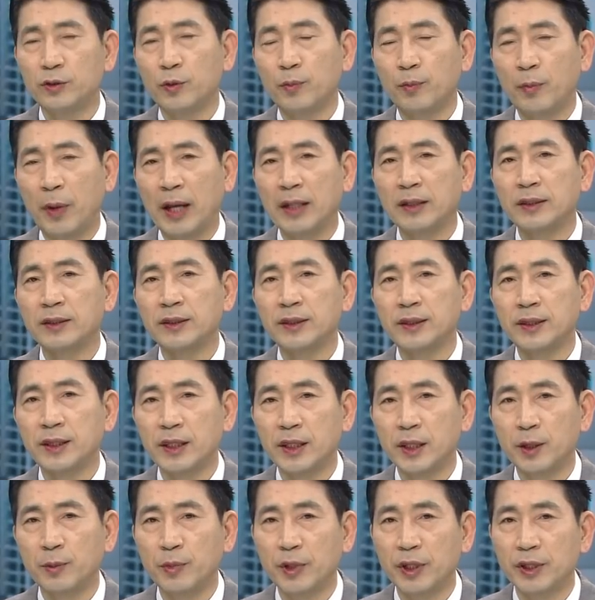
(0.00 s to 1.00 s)
좀
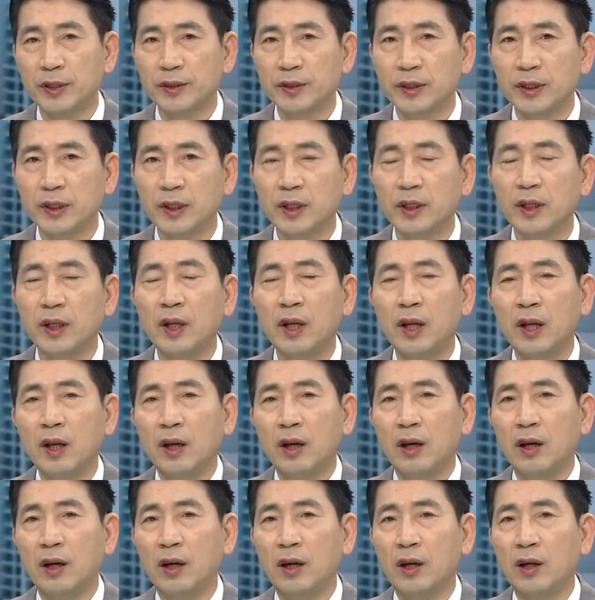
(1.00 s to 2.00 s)
반전시키면서
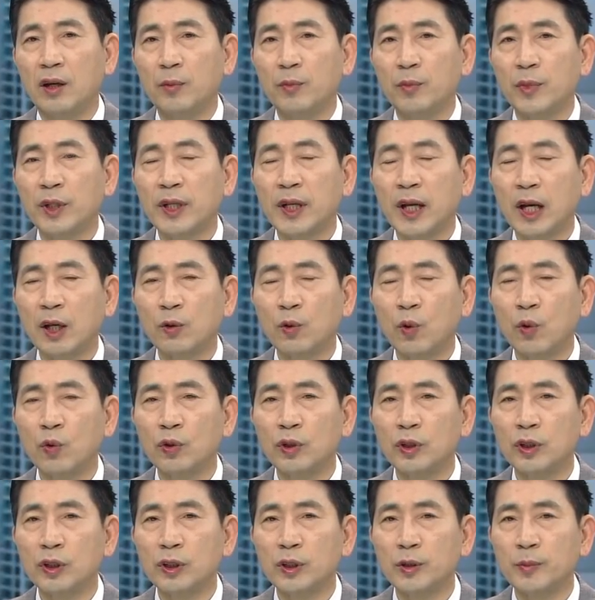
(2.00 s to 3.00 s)
어, 민간
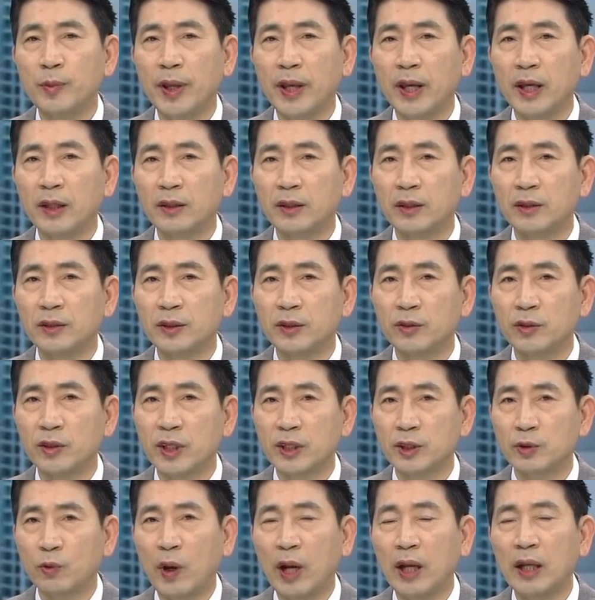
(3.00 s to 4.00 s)
공급의 어떤
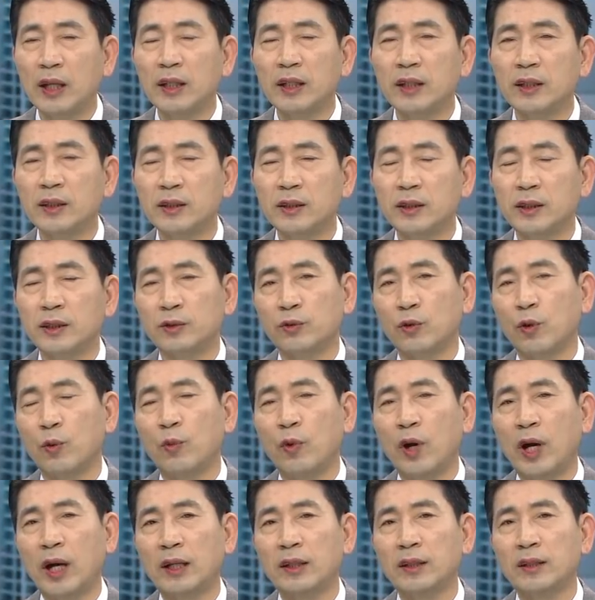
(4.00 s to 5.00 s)
우리가 활력을
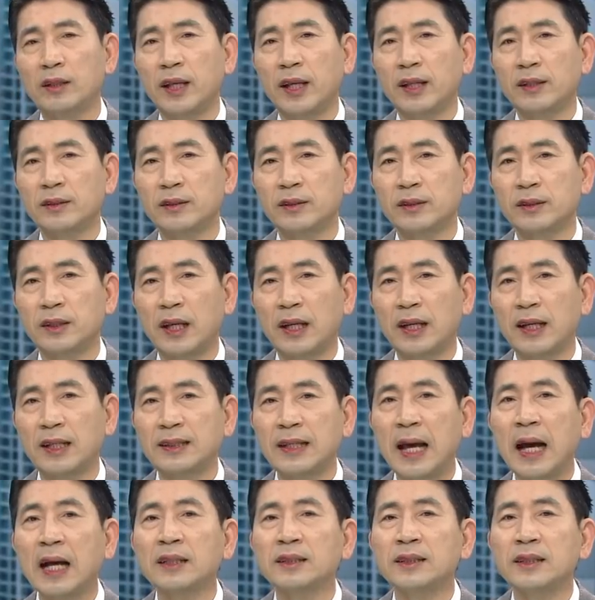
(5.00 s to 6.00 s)
도모하는 데 있어서 하나의
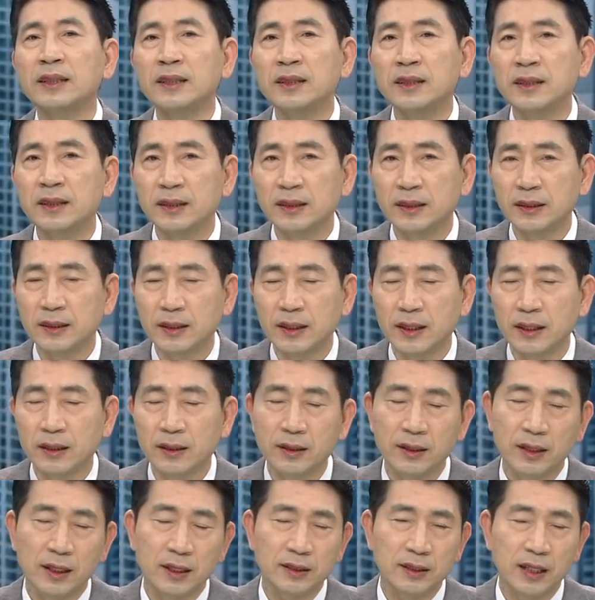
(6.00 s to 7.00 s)

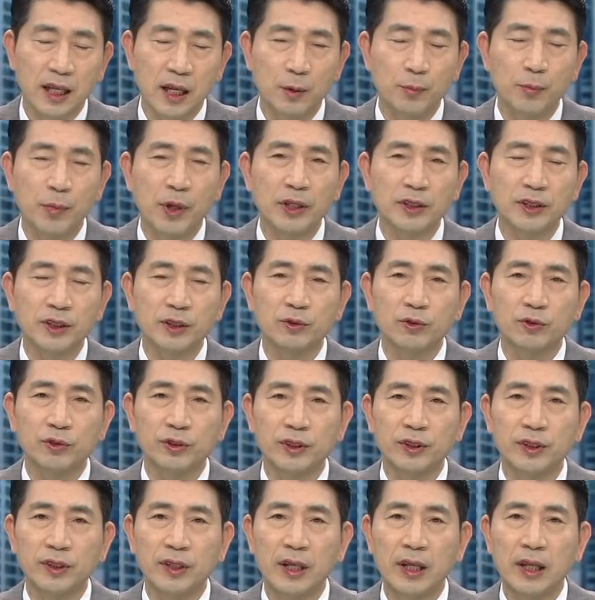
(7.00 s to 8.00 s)
상징적인 그러한 사업
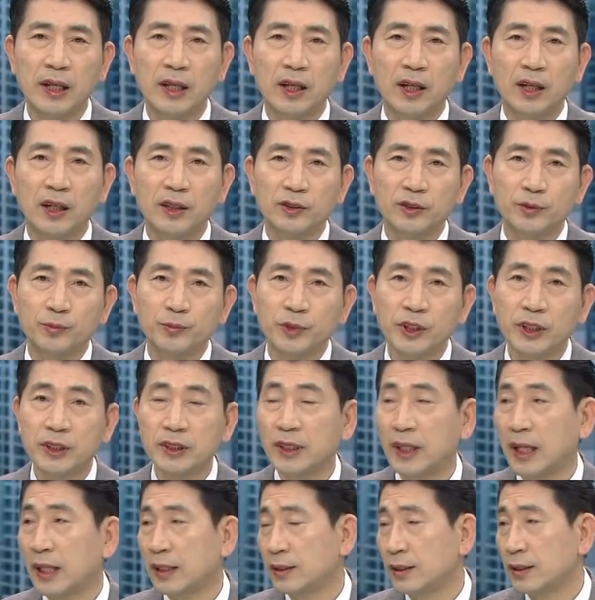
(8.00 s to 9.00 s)
방식으로서는 아, 좀
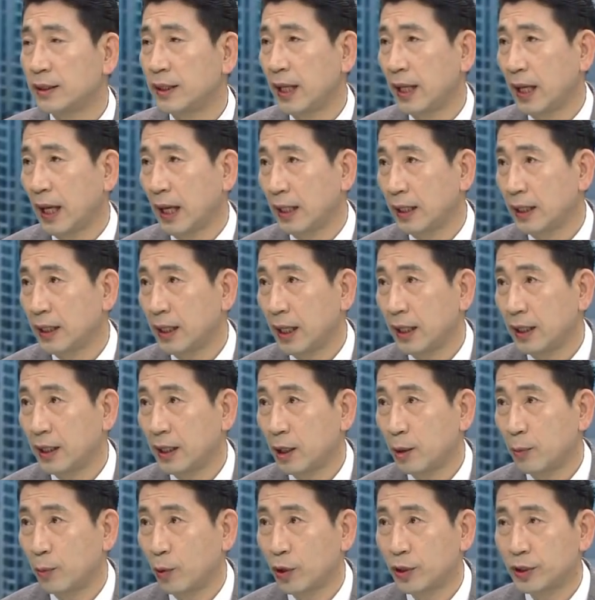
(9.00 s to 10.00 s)
적절한 선택이 아닌가
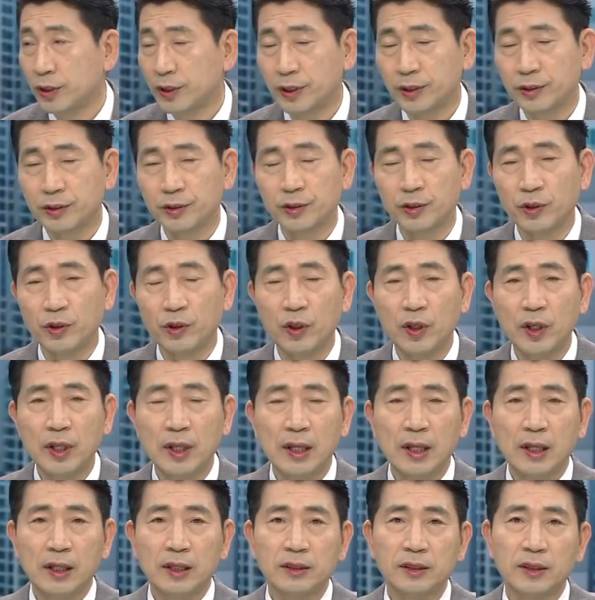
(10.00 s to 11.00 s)
이렇게 보여지거든요. 네.
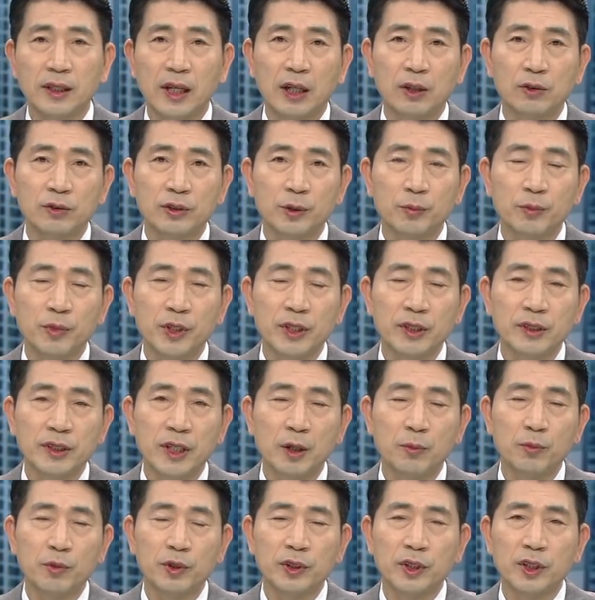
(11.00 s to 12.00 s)
그래서 가로정비
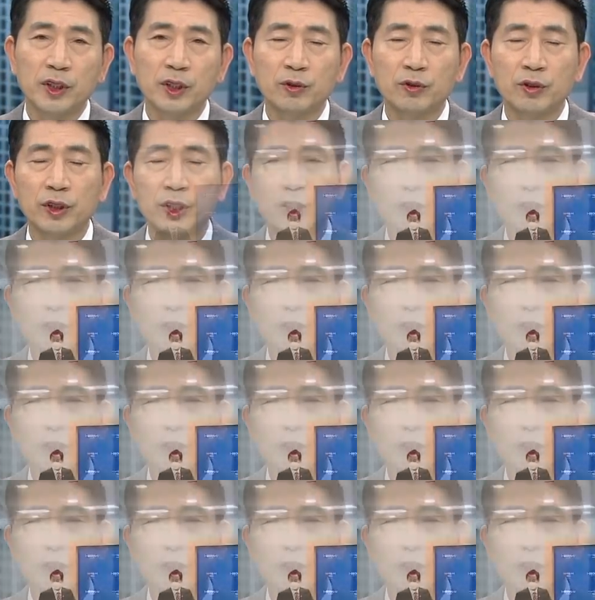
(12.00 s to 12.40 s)
사업 같은 경우는